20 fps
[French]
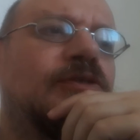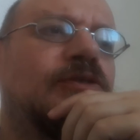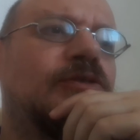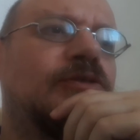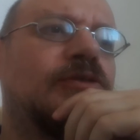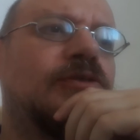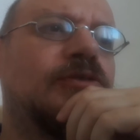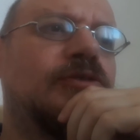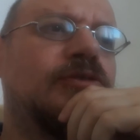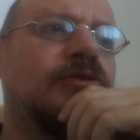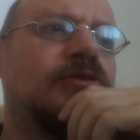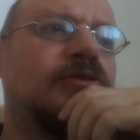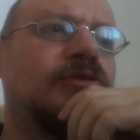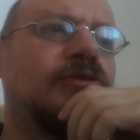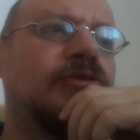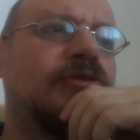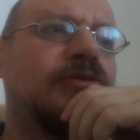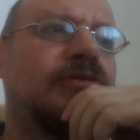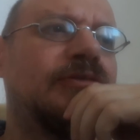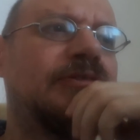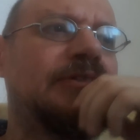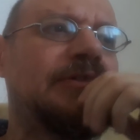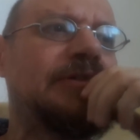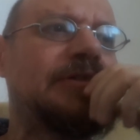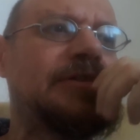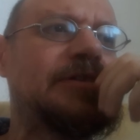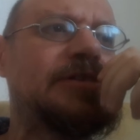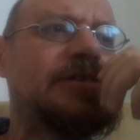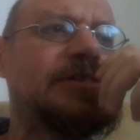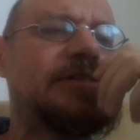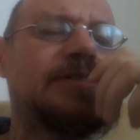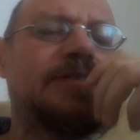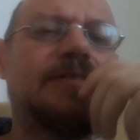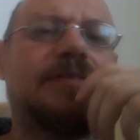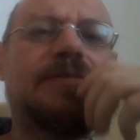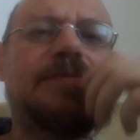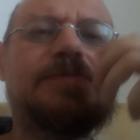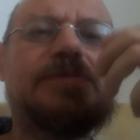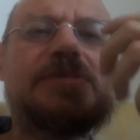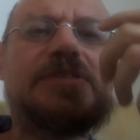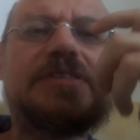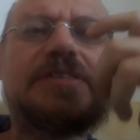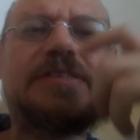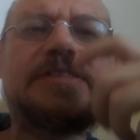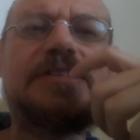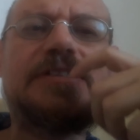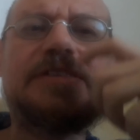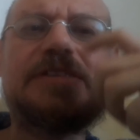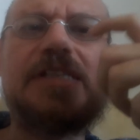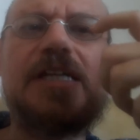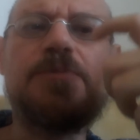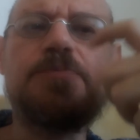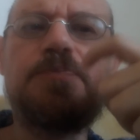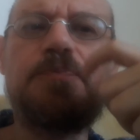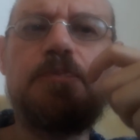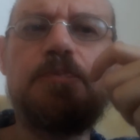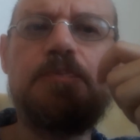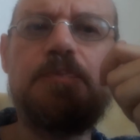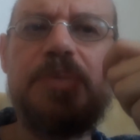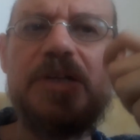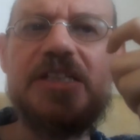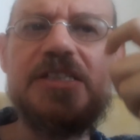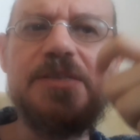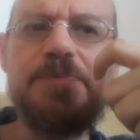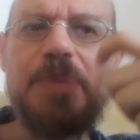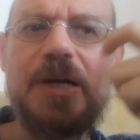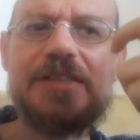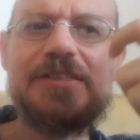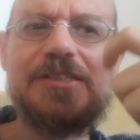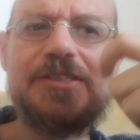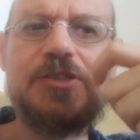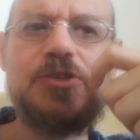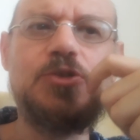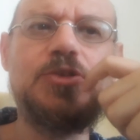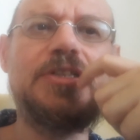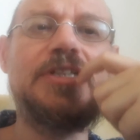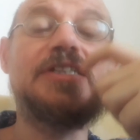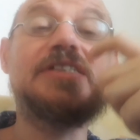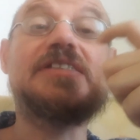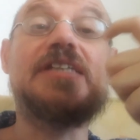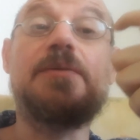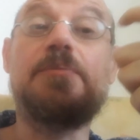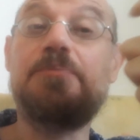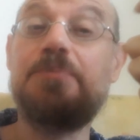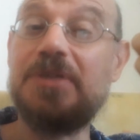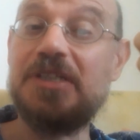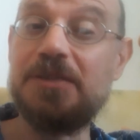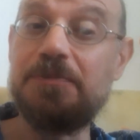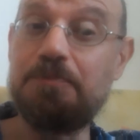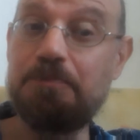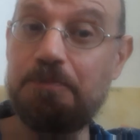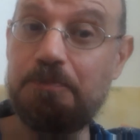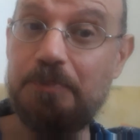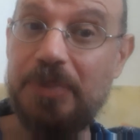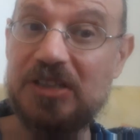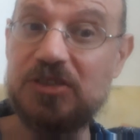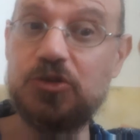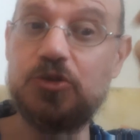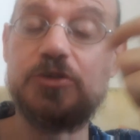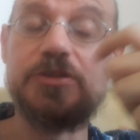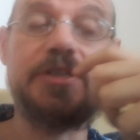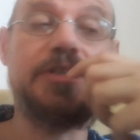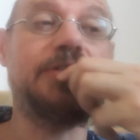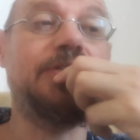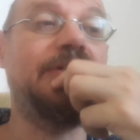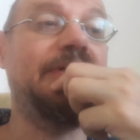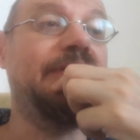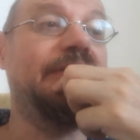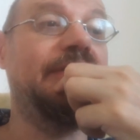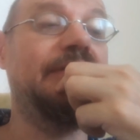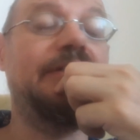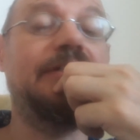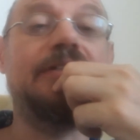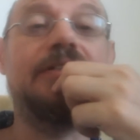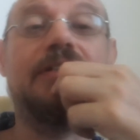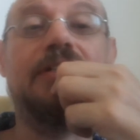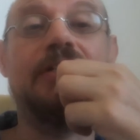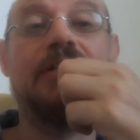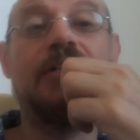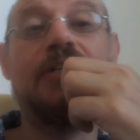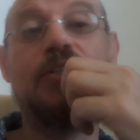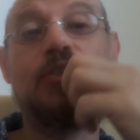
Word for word: euh, c'est un pays particulier, c'est un pays passionnant et euh,